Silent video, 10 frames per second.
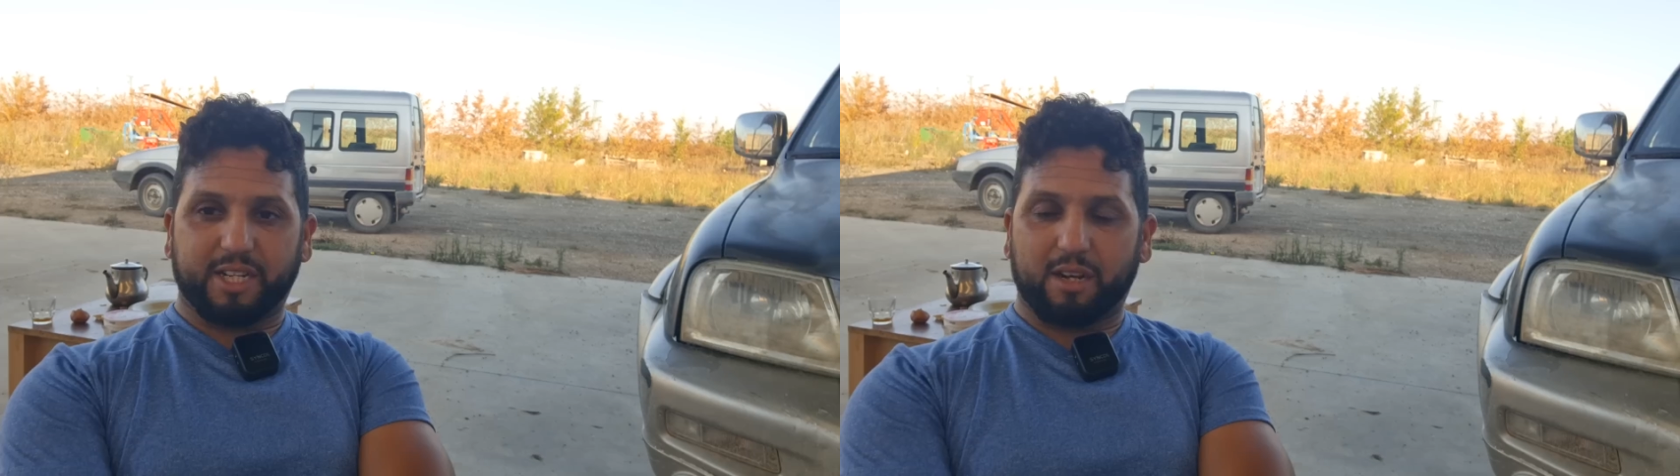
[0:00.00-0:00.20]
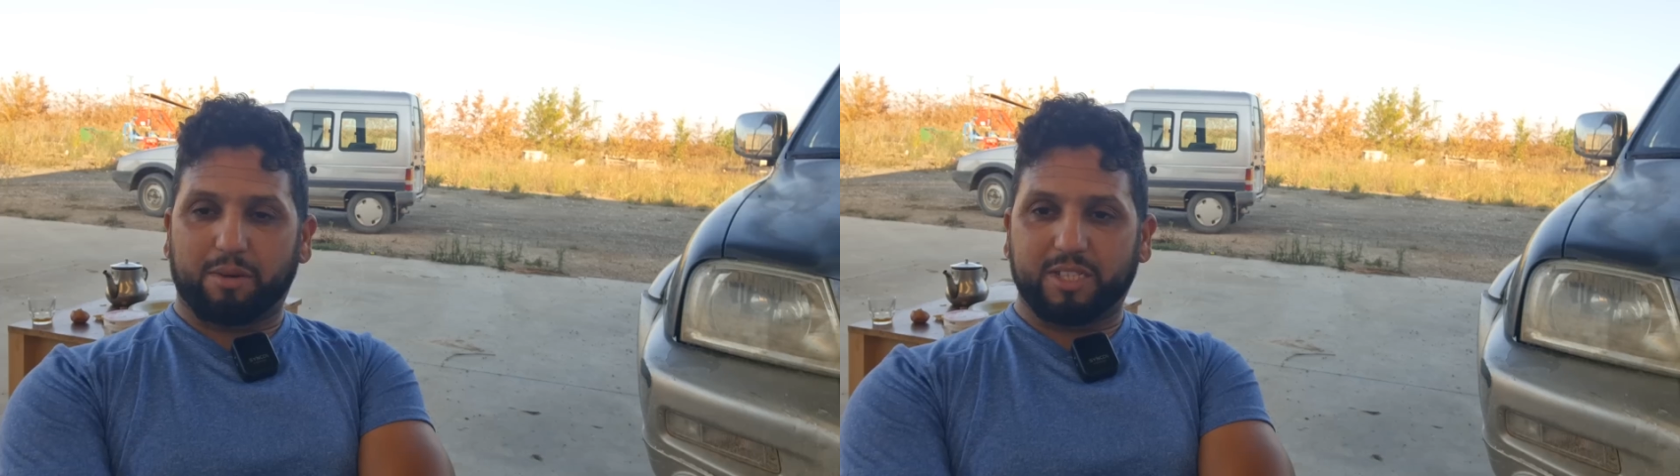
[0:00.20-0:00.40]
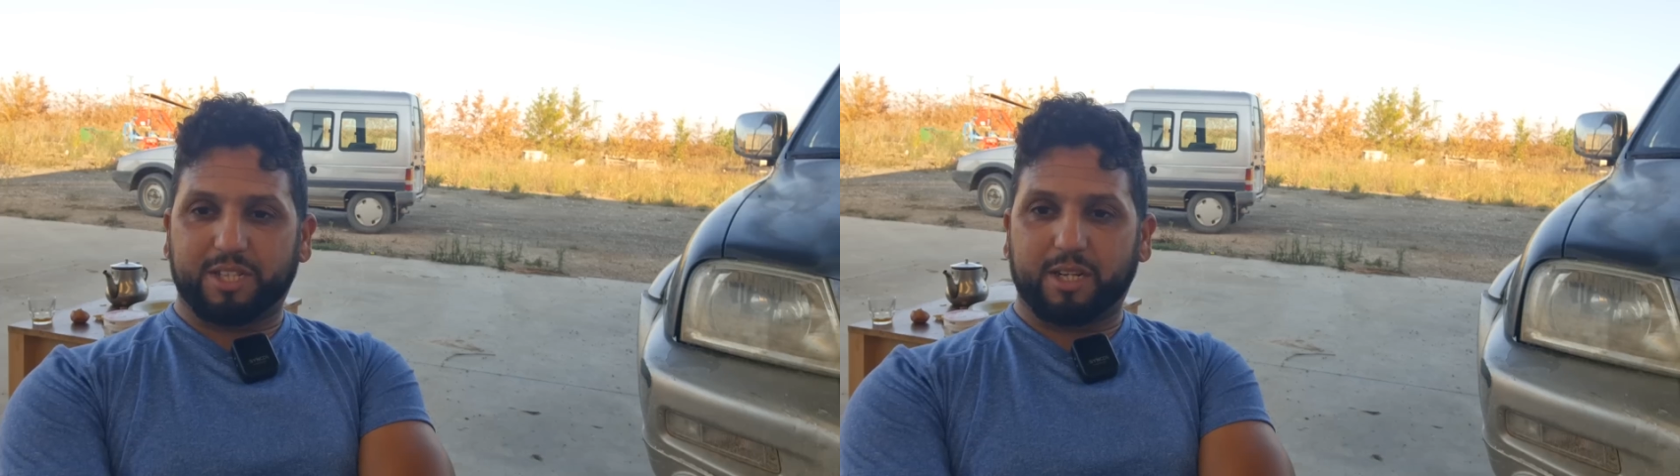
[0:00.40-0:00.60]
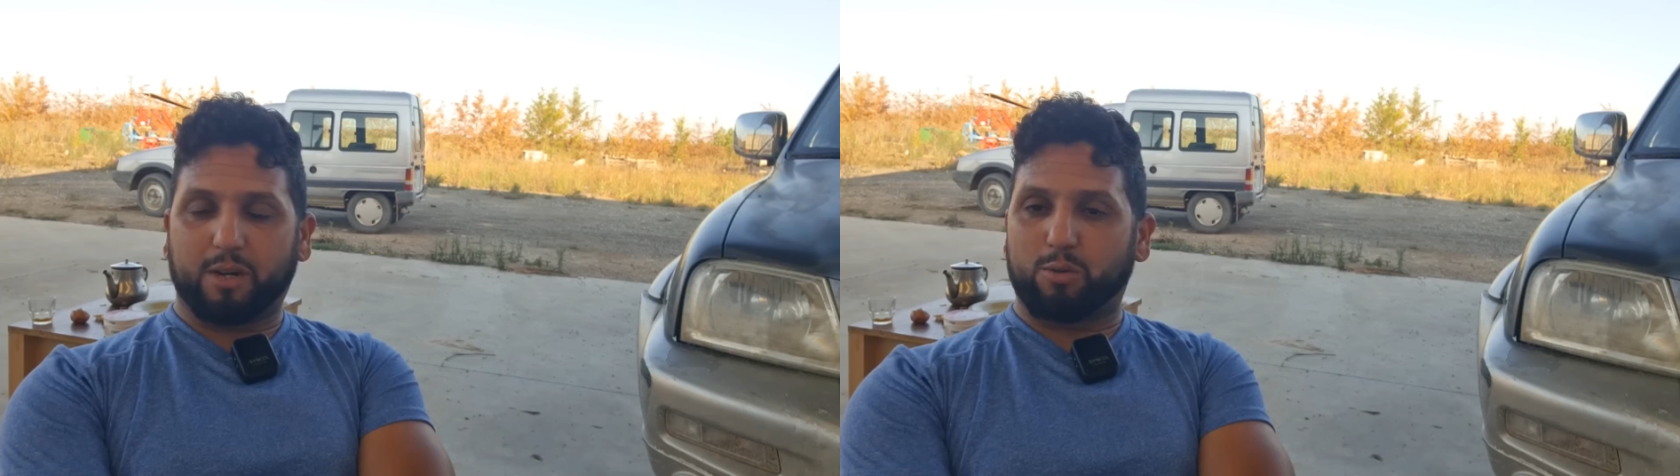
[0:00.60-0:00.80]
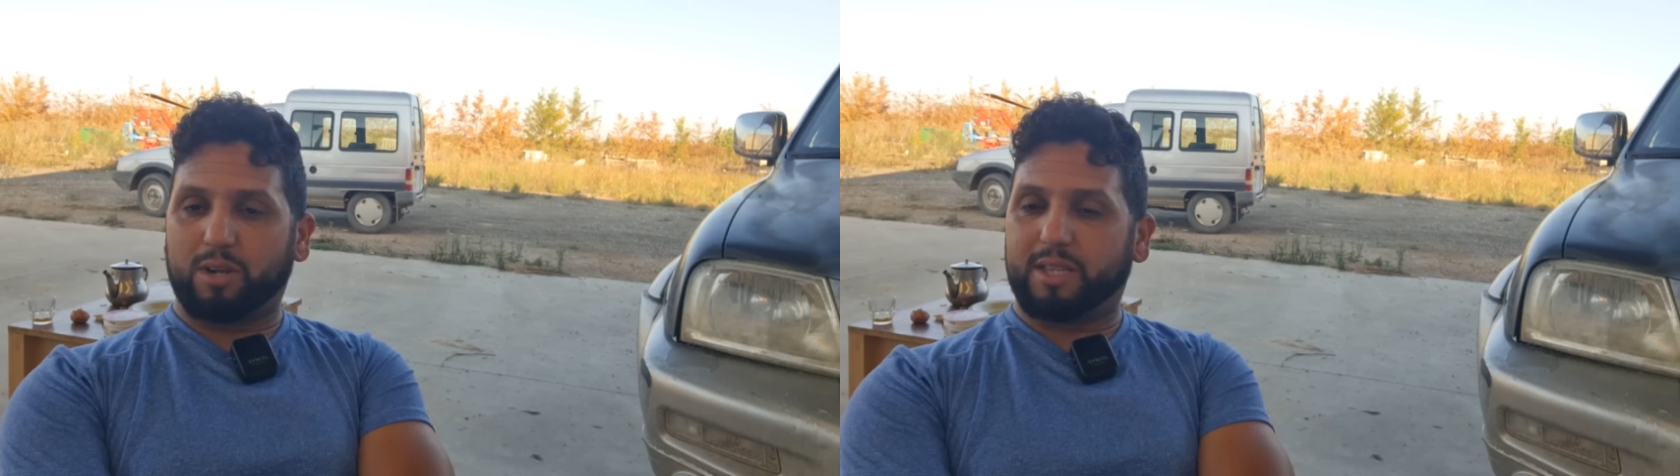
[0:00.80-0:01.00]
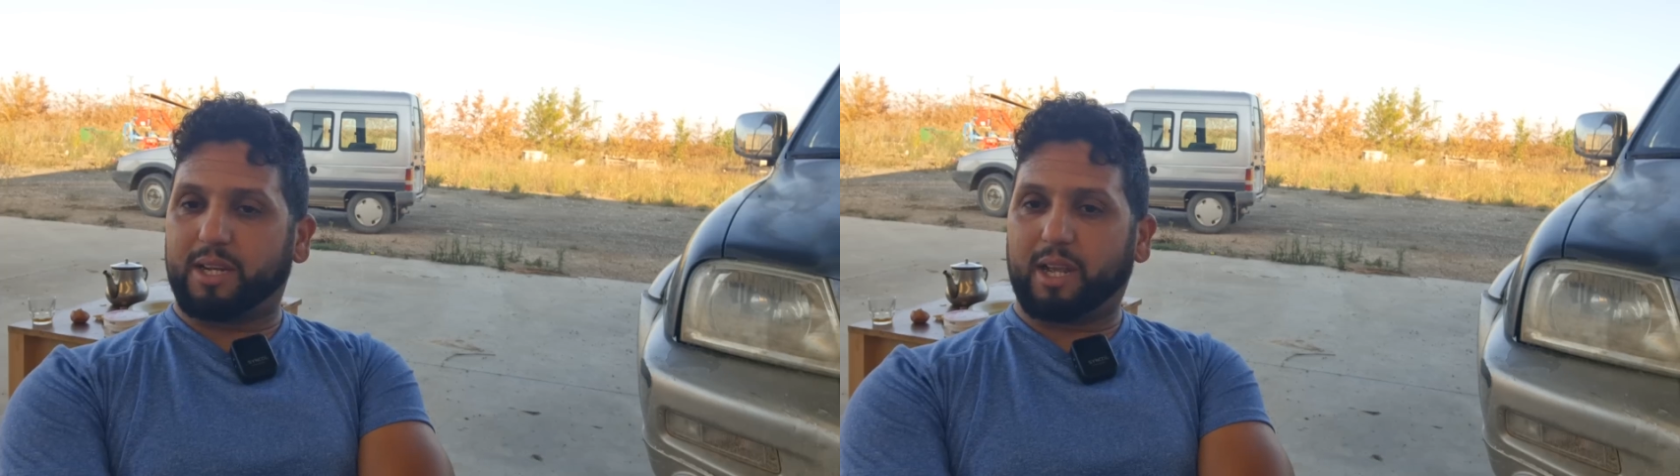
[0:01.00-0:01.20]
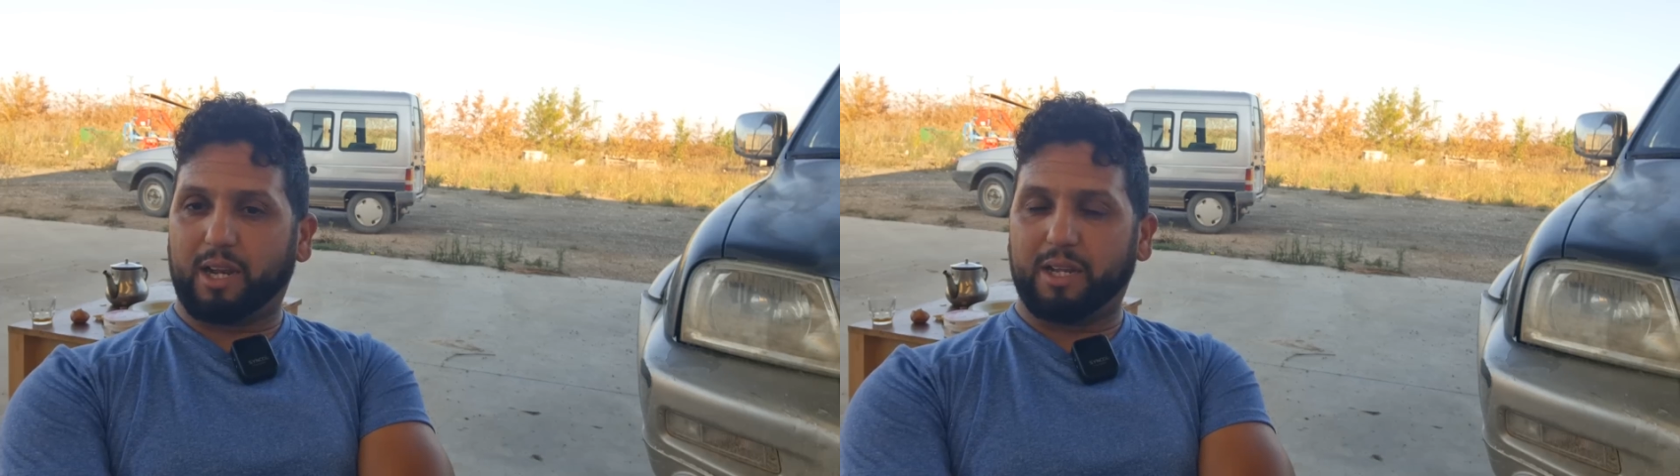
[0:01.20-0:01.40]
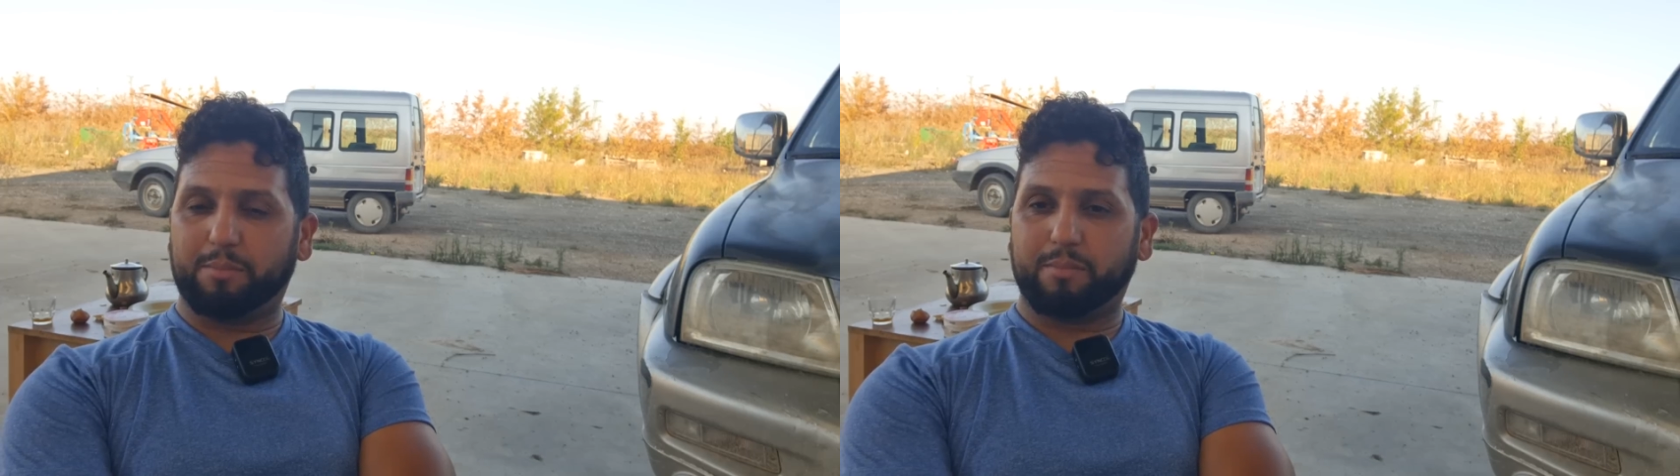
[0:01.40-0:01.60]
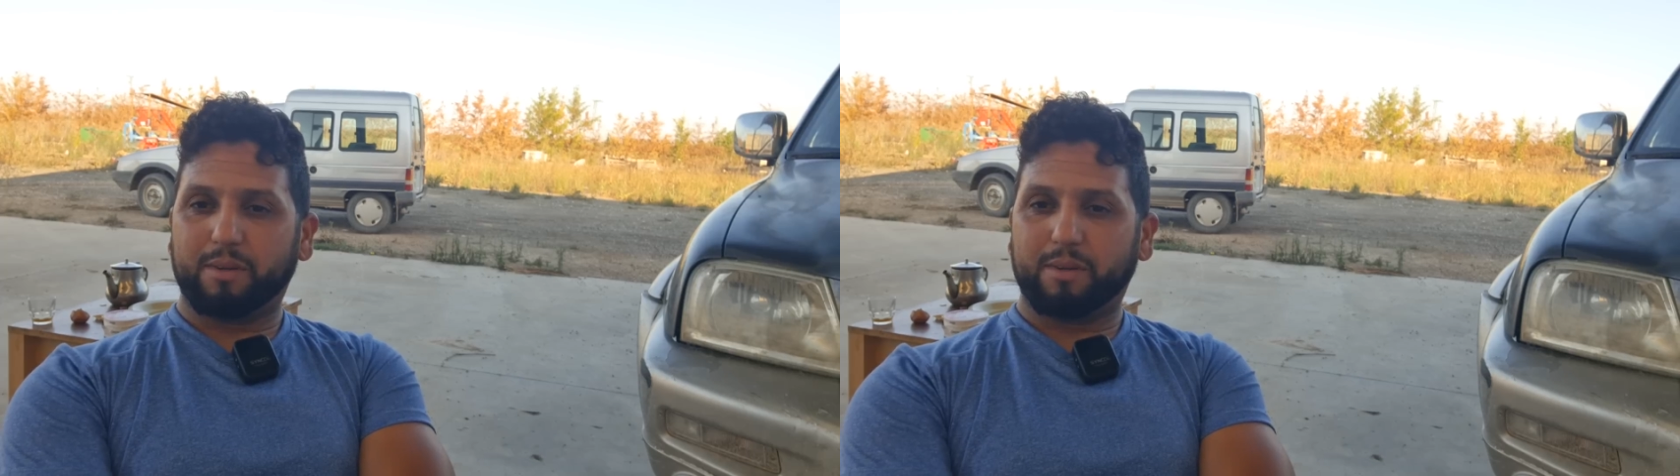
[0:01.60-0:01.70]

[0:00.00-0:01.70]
هنا المانشيغا كل هذه الحليب